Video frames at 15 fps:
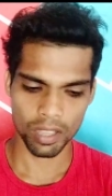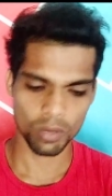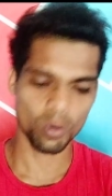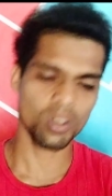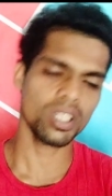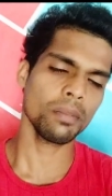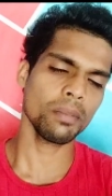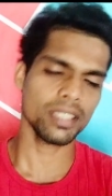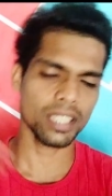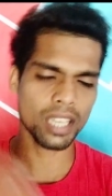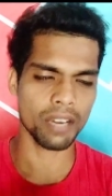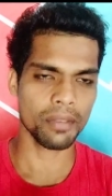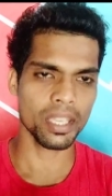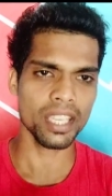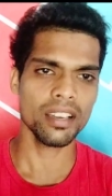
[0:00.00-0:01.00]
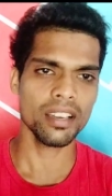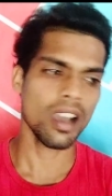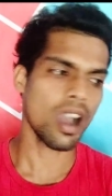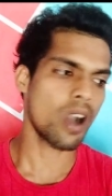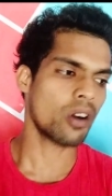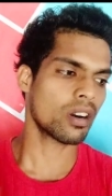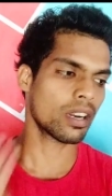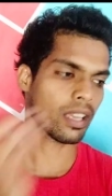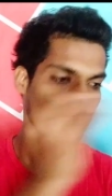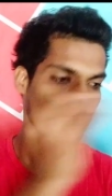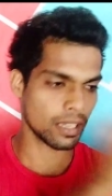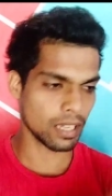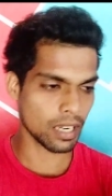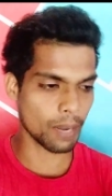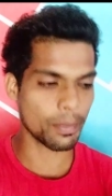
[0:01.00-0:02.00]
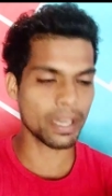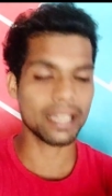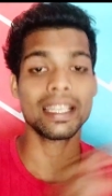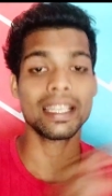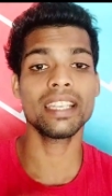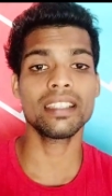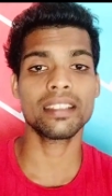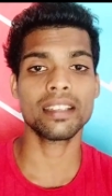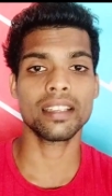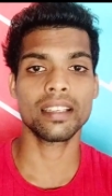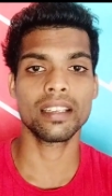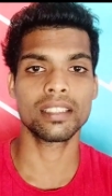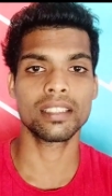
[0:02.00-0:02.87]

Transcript: அது ஆட்டோமேஷனாகவே அவங்களோட நம்மளோட கிளைண்ட்ற